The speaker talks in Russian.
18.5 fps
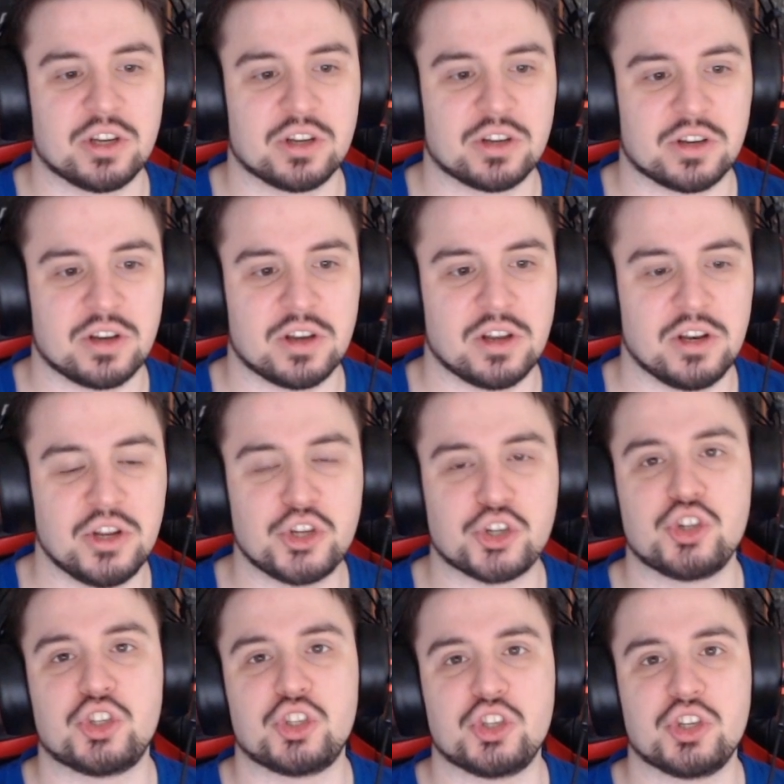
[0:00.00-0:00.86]
к
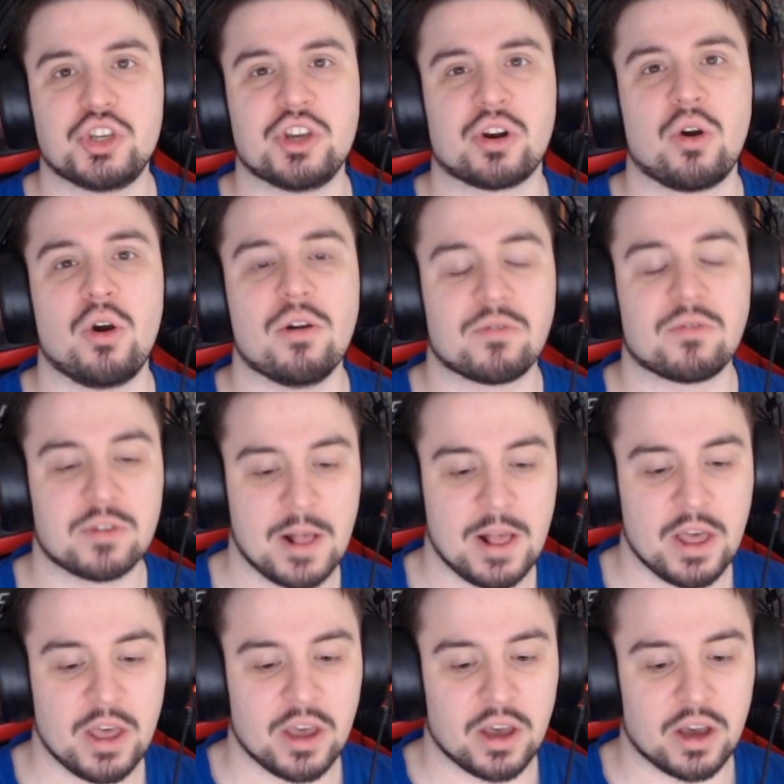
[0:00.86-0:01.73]
личности героев.
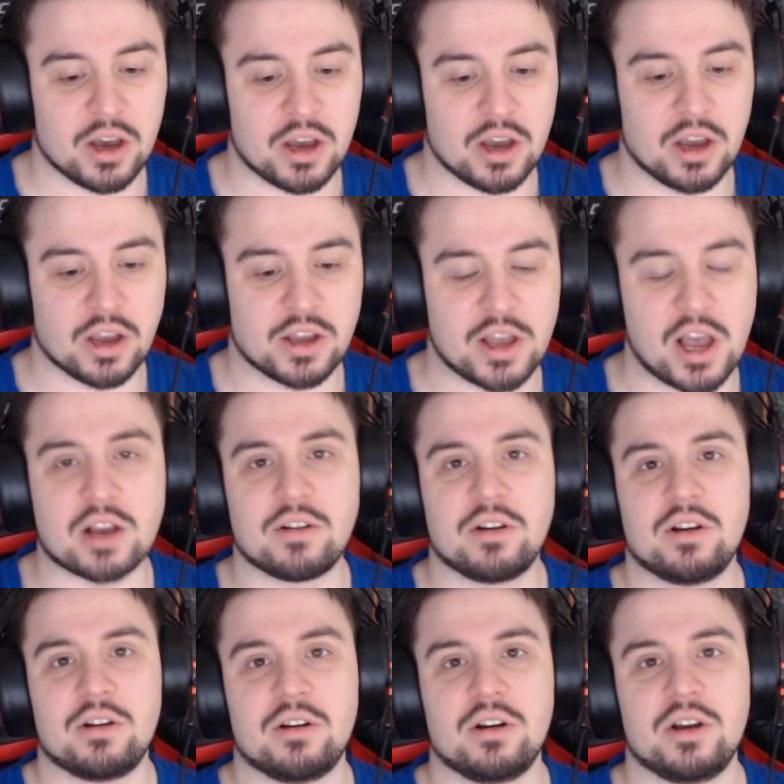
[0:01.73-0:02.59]
Э, как
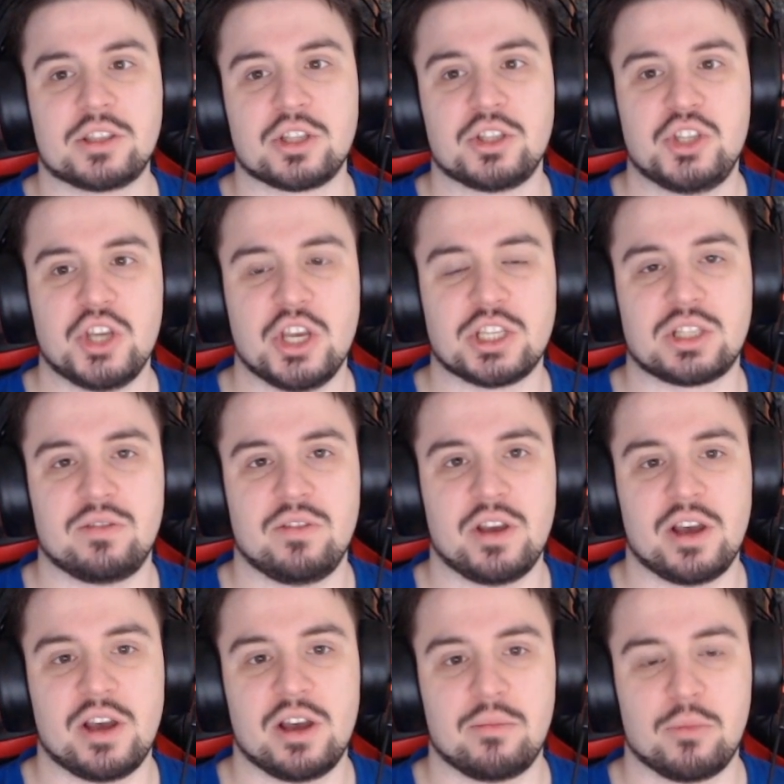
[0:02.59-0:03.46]
э, это
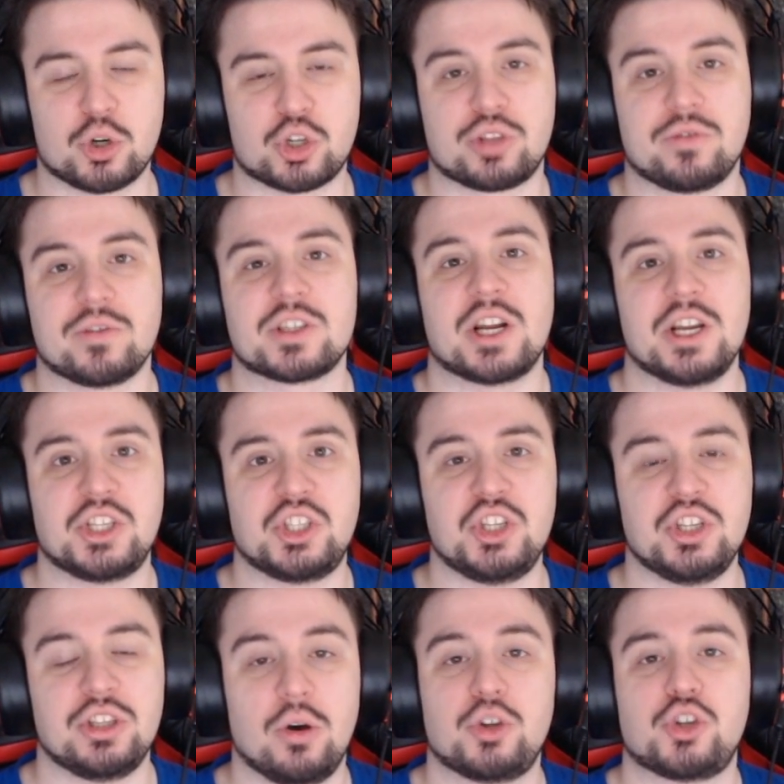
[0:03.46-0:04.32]
действие может
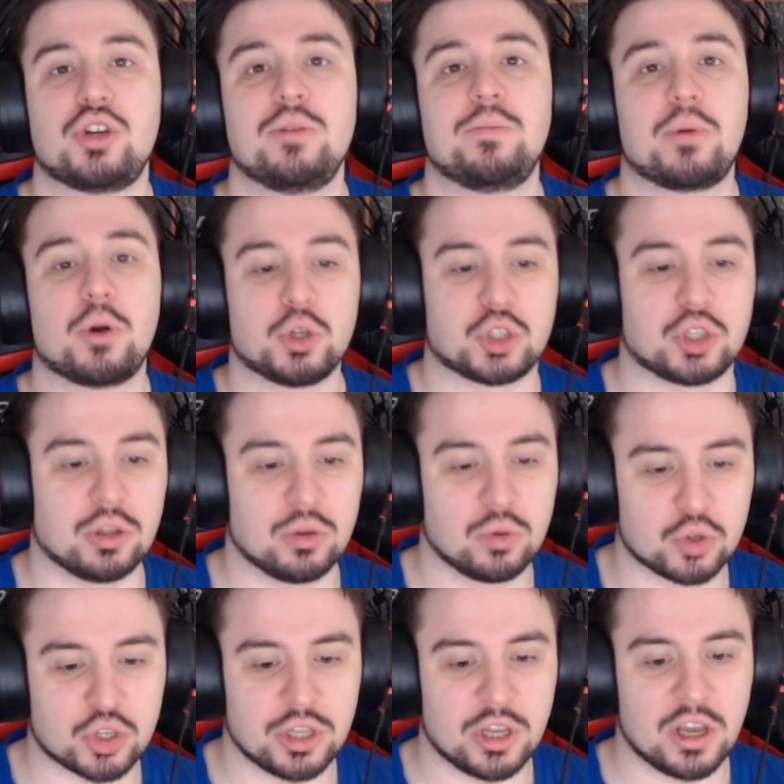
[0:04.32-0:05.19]
возрасти? Да очень просто.
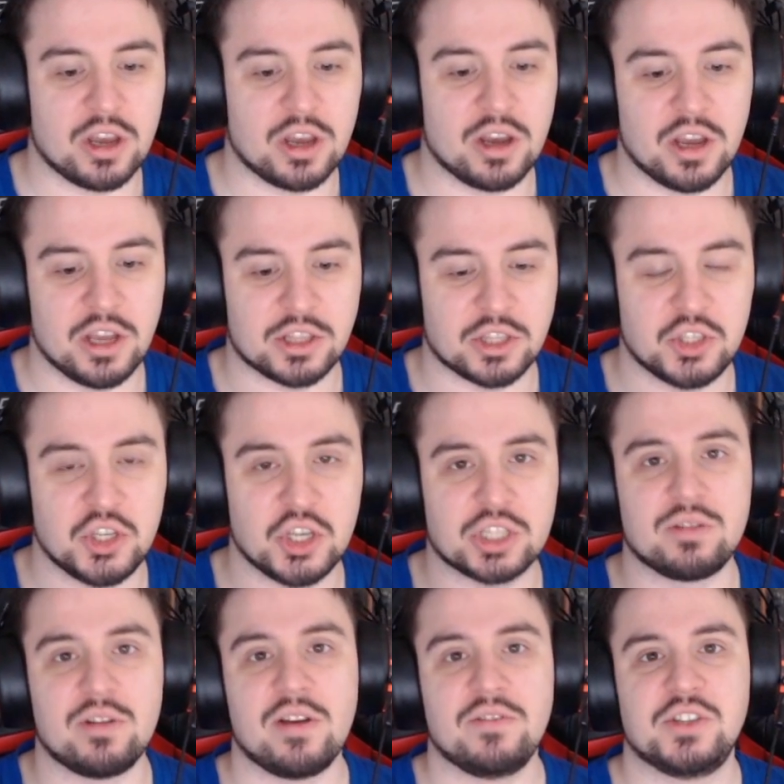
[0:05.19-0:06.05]
Нужно э, это
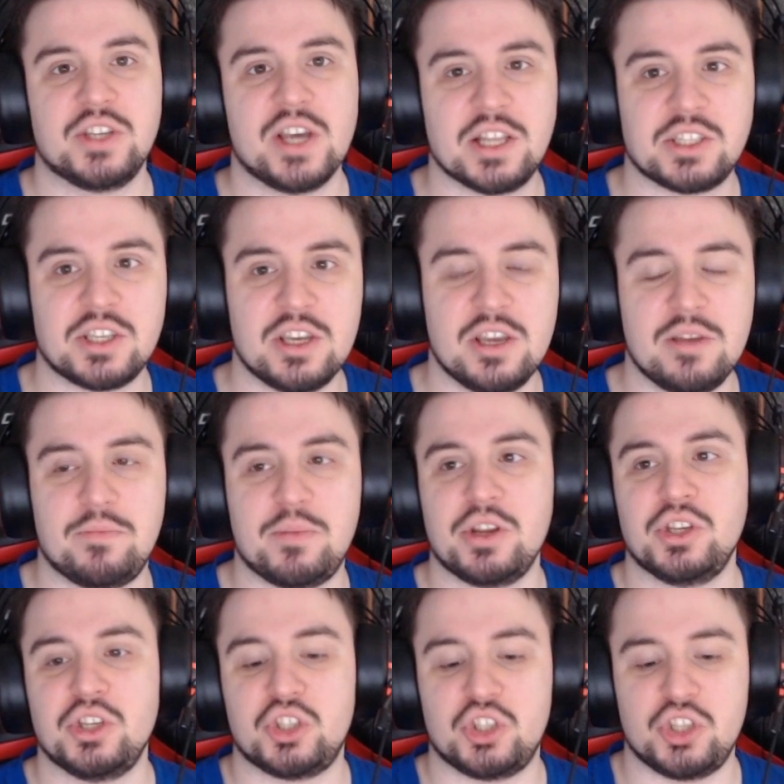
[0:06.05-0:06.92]
действие взять и
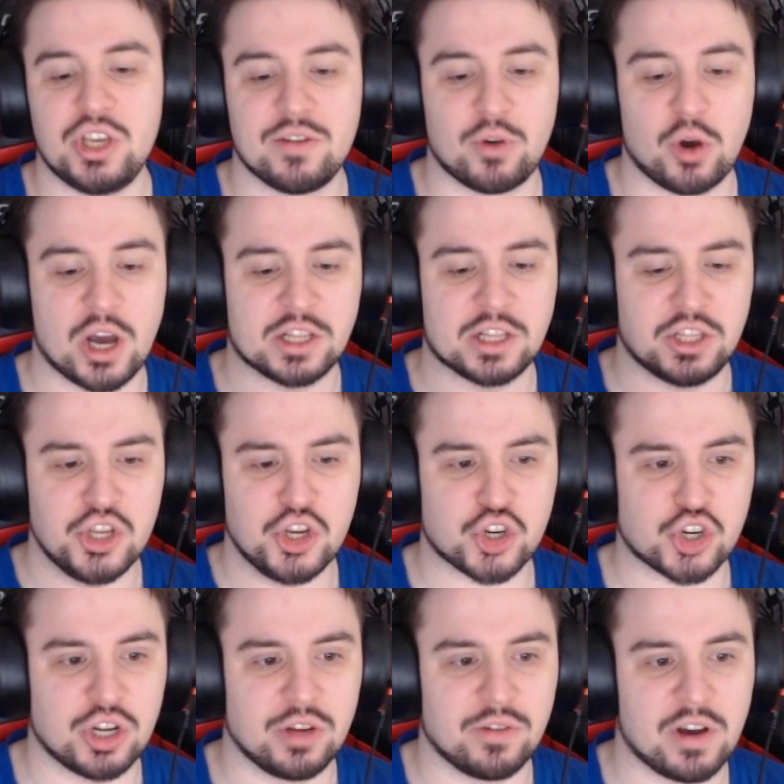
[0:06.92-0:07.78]
перенести его от
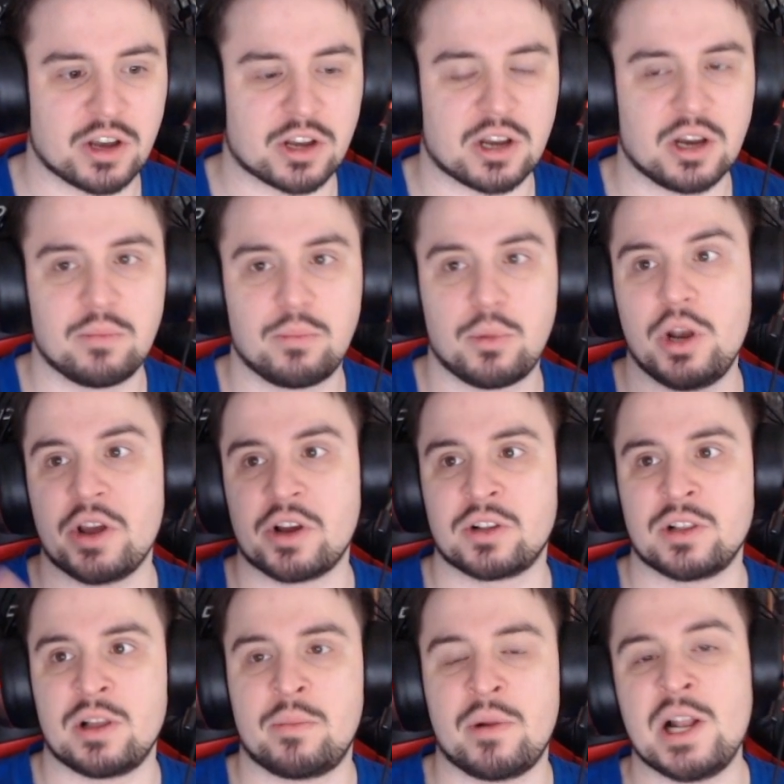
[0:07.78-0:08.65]
личного к более
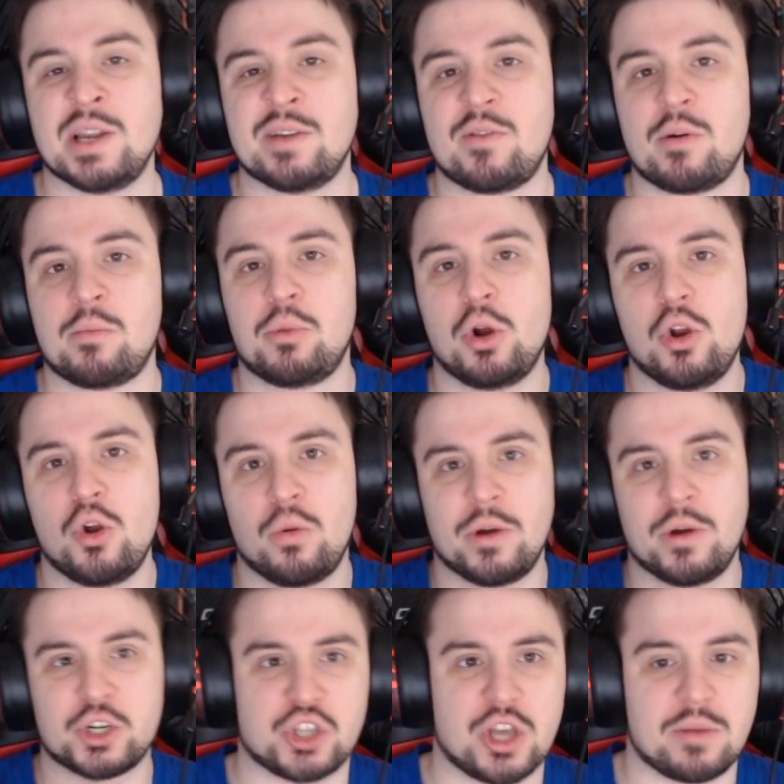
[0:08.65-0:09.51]
глобальному, более
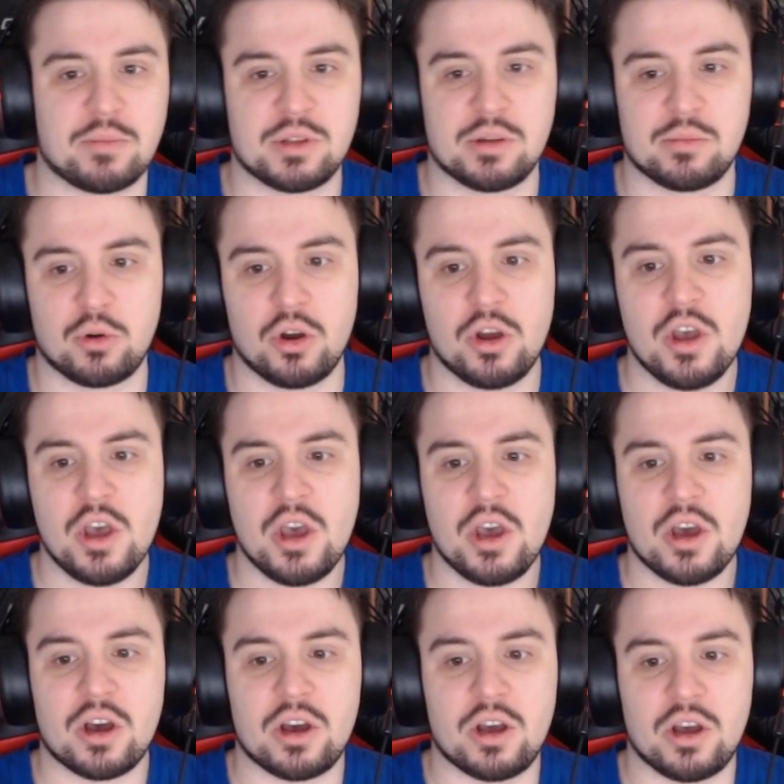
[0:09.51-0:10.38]
масштабному,
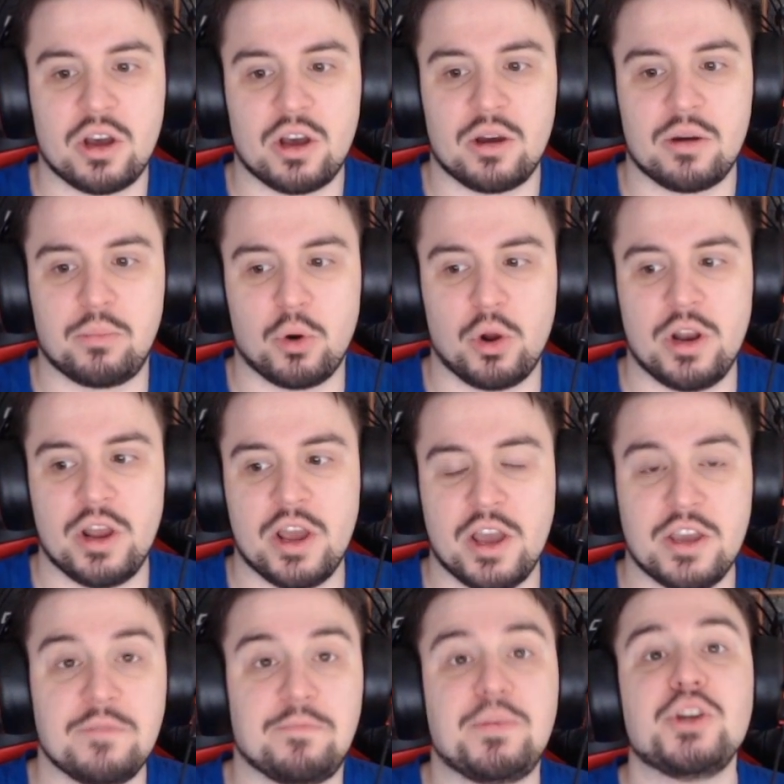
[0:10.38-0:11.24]

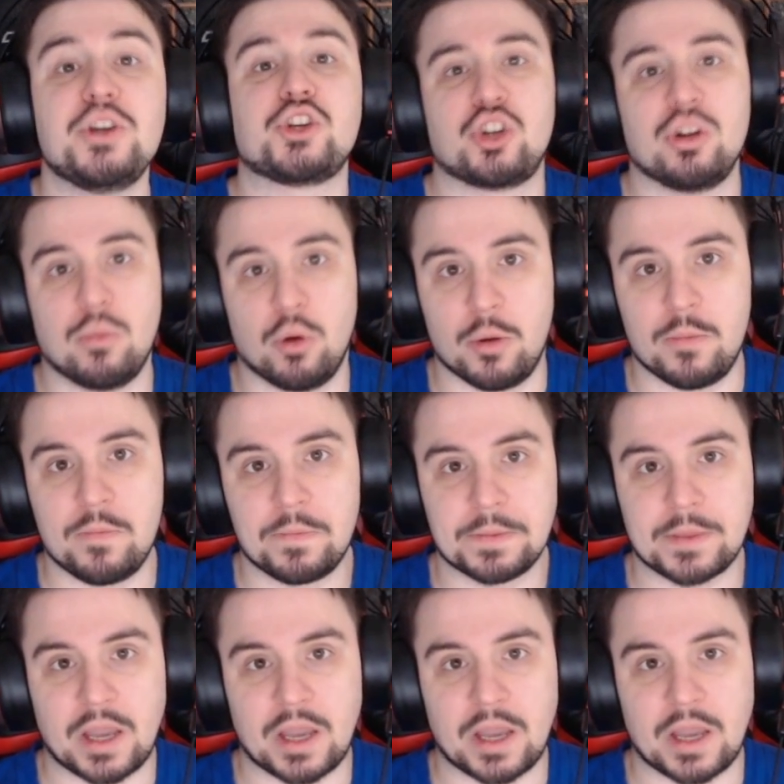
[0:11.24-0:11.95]
более эпичному.